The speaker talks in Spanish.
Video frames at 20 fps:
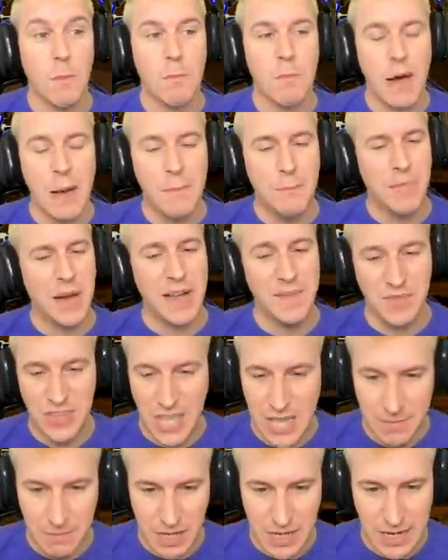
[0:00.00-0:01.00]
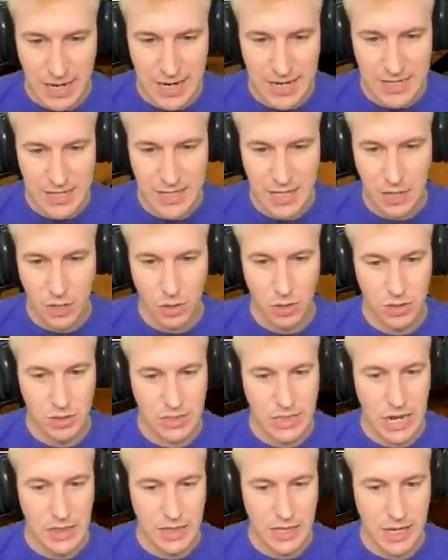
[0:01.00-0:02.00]
mapa de miras 5
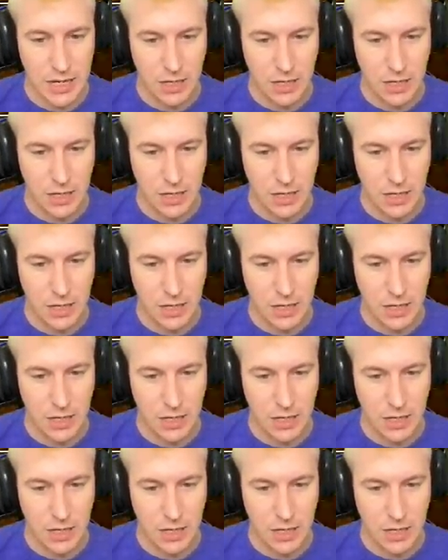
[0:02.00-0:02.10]
contra